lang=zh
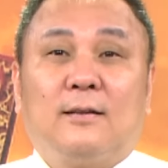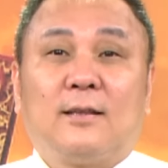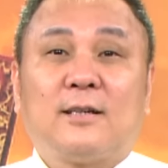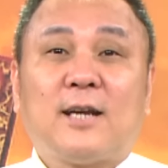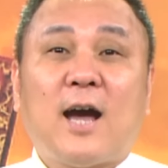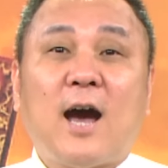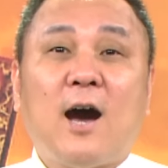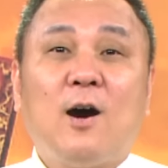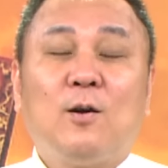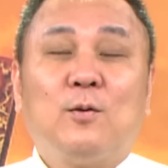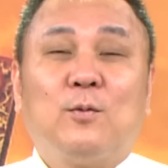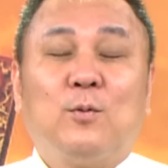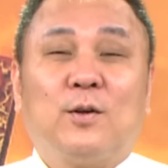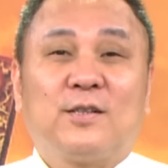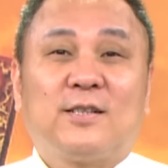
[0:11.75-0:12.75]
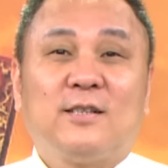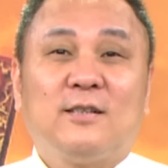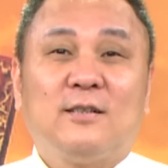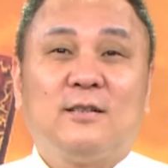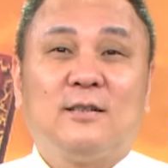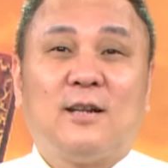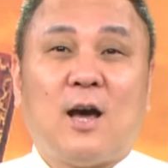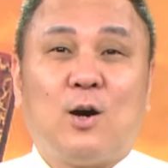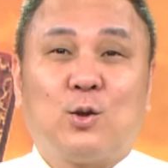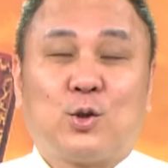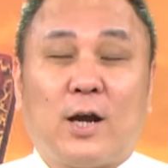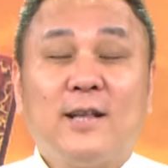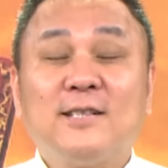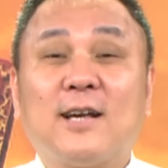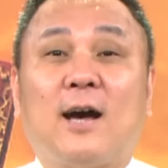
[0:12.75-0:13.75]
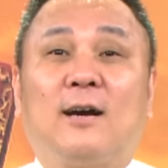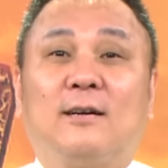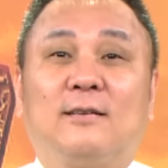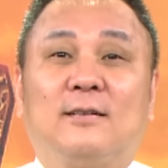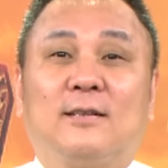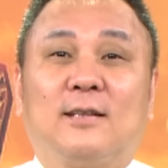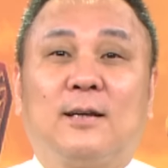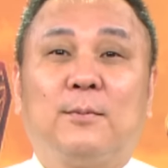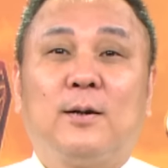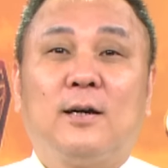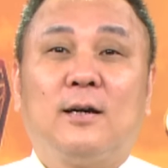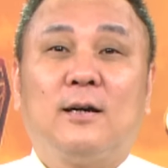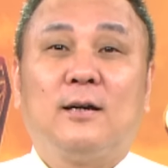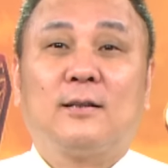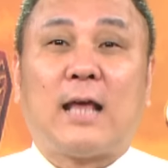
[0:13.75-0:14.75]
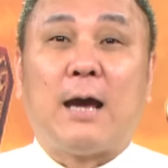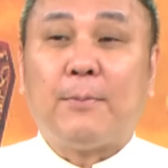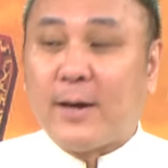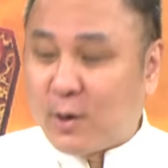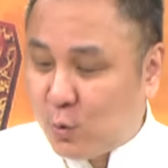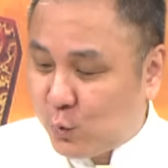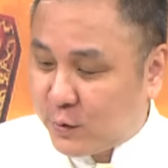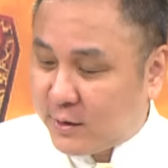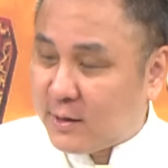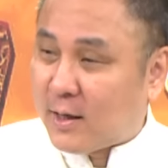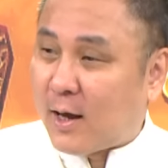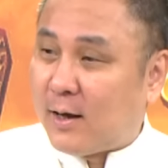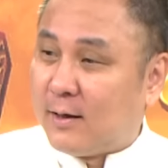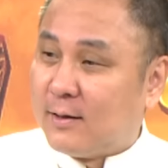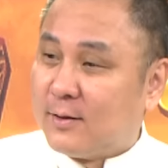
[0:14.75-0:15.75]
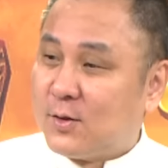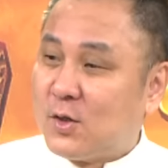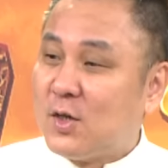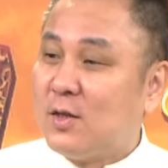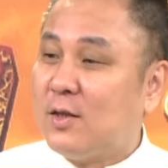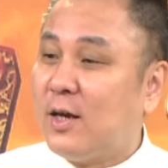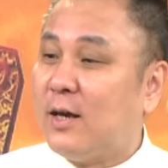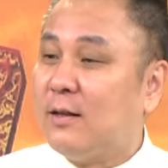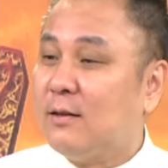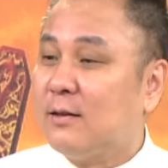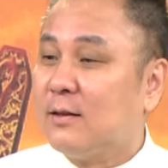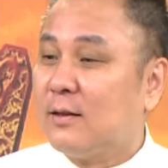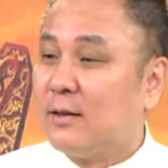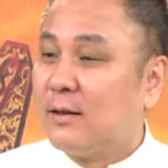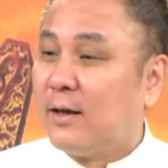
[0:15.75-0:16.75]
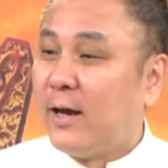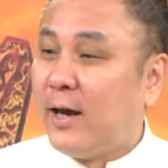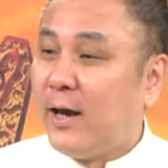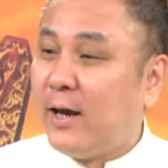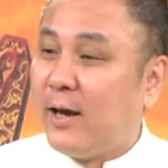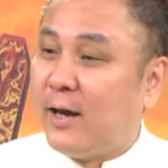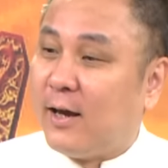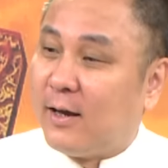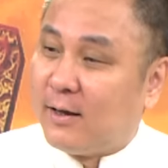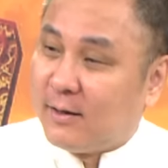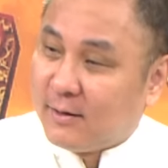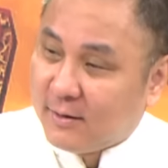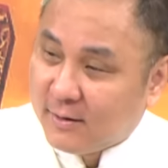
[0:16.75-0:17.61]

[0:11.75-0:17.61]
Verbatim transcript: 大家好，我是老船长。那么台北股市啊，今天哎